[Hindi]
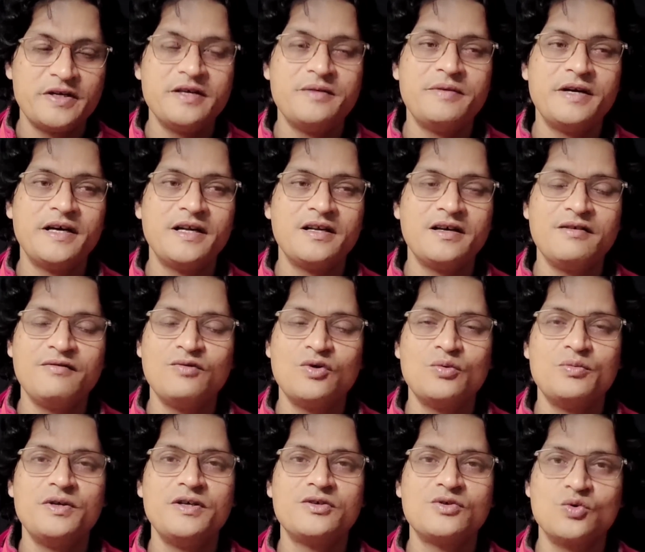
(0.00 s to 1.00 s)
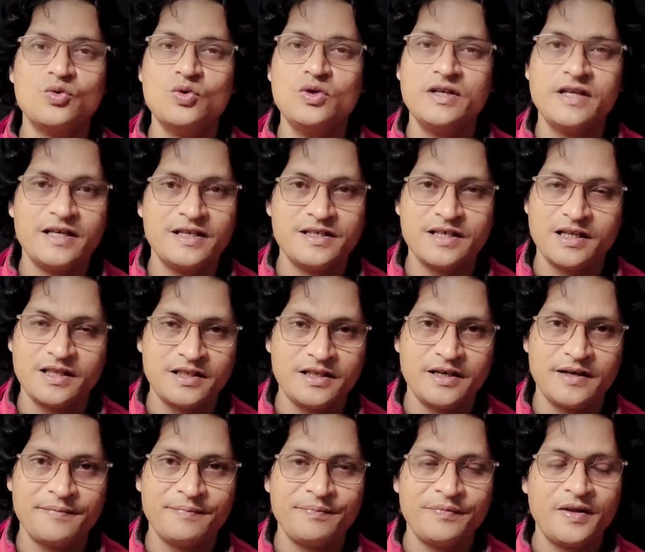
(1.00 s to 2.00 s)
बड़ी बहन है वो भी स्कूल नहीं
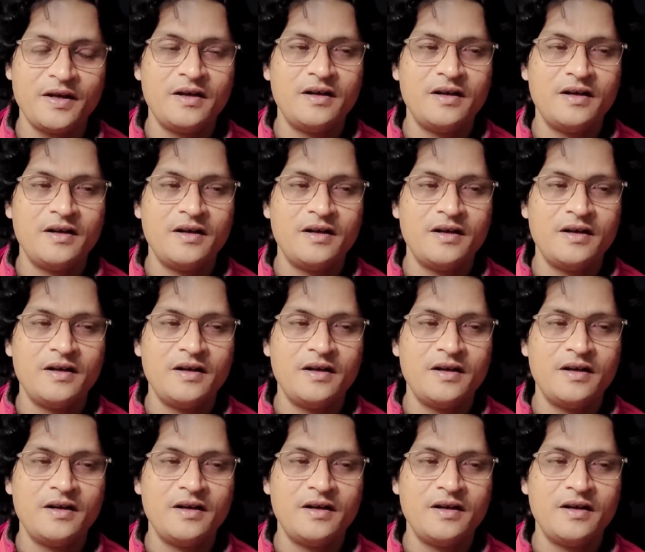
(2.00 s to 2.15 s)
जाती है